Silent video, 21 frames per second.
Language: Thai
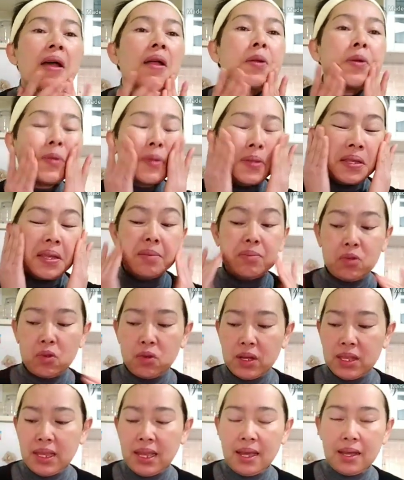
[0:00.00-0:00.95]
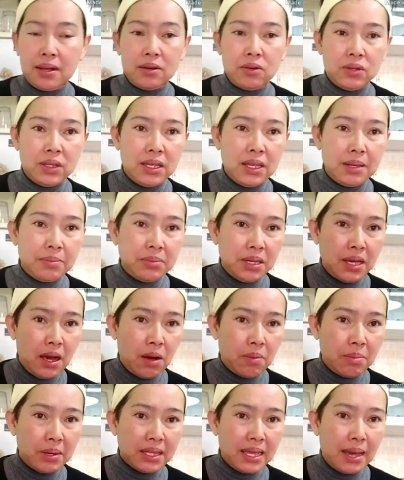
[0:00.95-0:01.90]
โรสทิพย์ตัวเนี้ยโรสทิพย์ที่
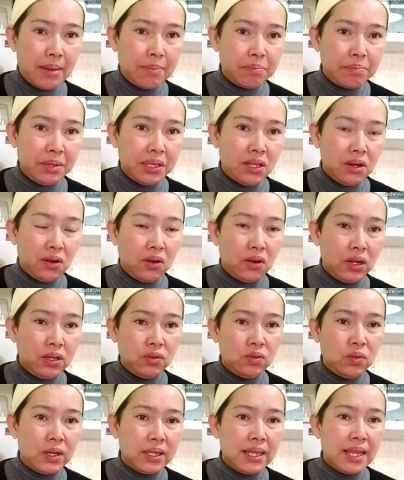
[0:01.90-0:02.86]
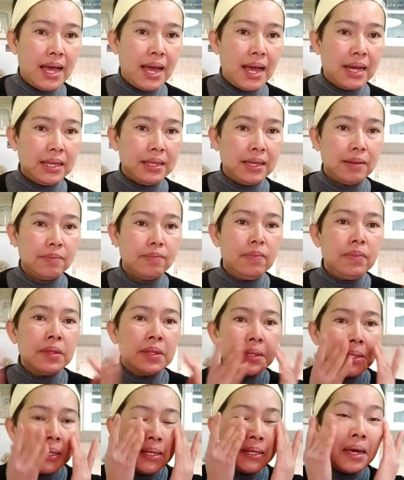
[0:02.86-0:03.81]
เอามาทำเป็นออยล์นวดหน้าเนี่ย
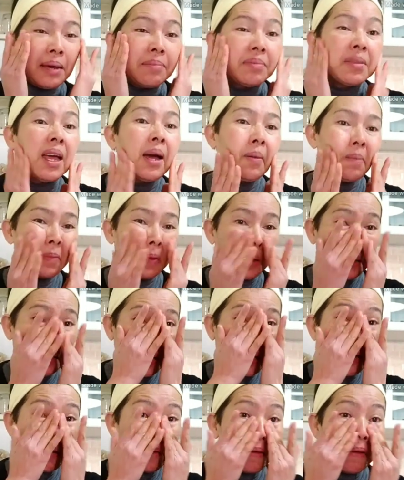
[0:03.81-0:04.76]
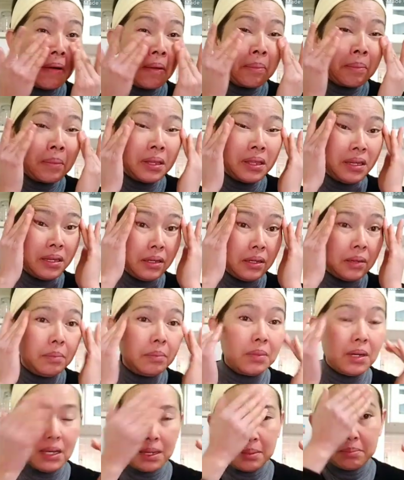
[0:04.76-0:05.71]
ที่ทำทำไว้แขกก็เอามาดื่ม
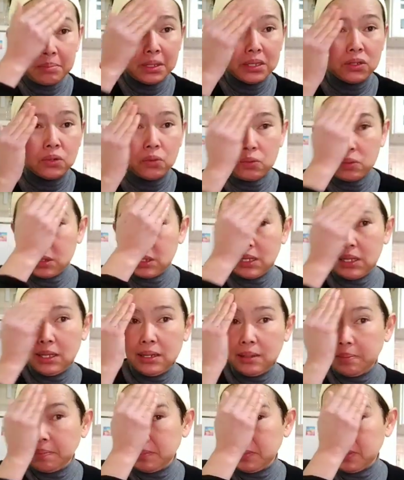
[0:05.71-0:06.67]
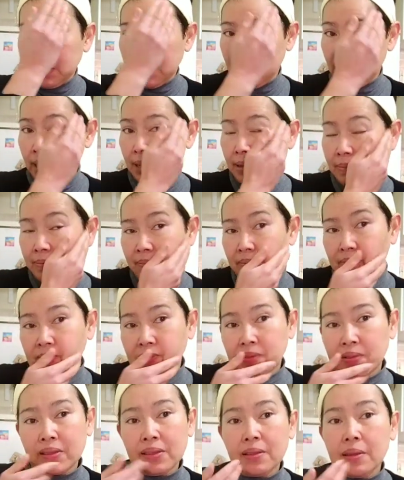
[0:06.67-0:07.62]
ค่ะมาชงดื่มนะคะ
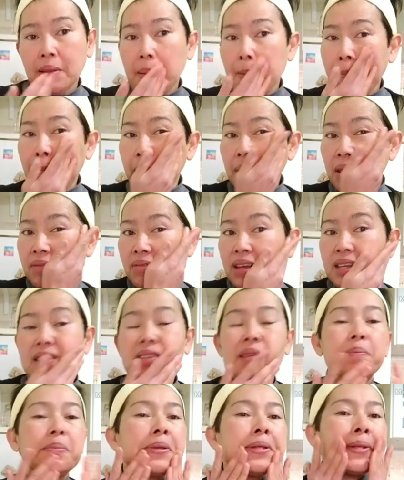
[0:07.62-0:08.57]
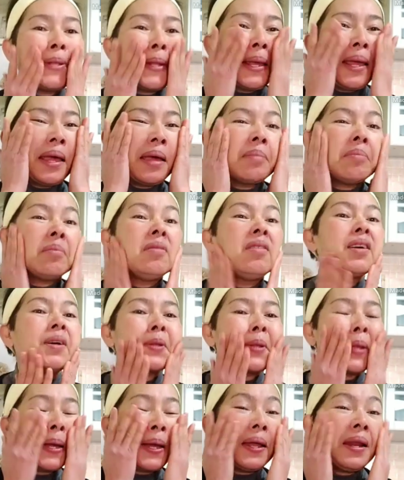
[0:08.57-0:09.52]
ไม่ว่าจะเป็นแยมไม่
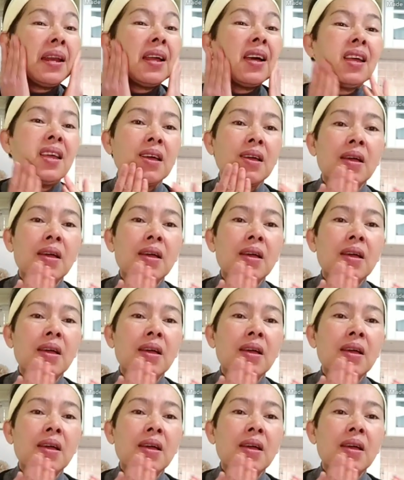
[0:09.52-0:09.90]
ว่าจะอะไร